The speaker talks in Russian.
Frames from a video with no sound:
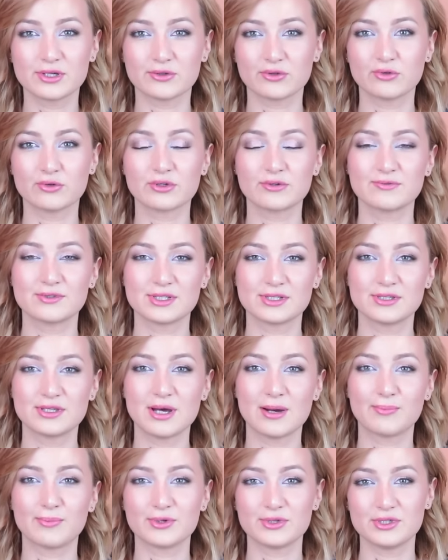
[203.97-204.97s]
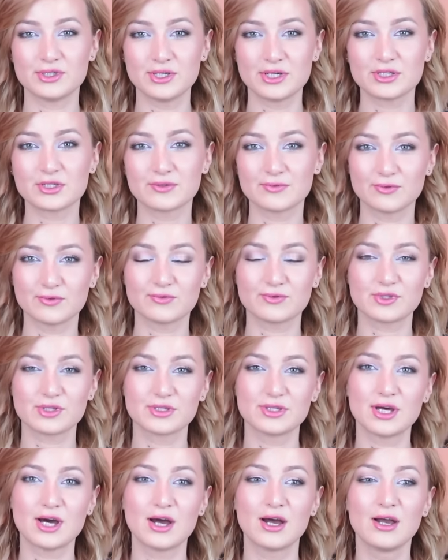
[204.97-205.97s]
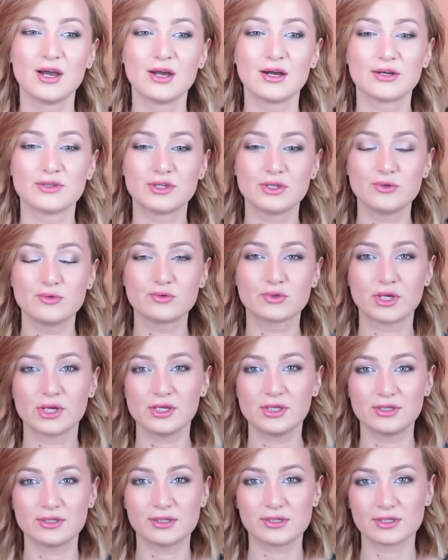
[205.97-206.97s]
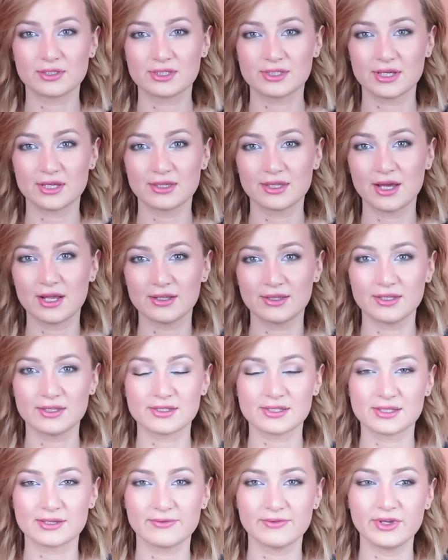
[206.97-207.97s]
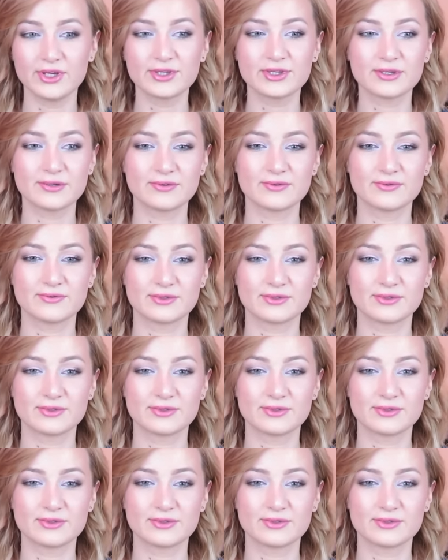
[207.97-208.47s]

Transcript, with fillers: которые всегда поддерживают, всегда дают какие-то рациональные советы,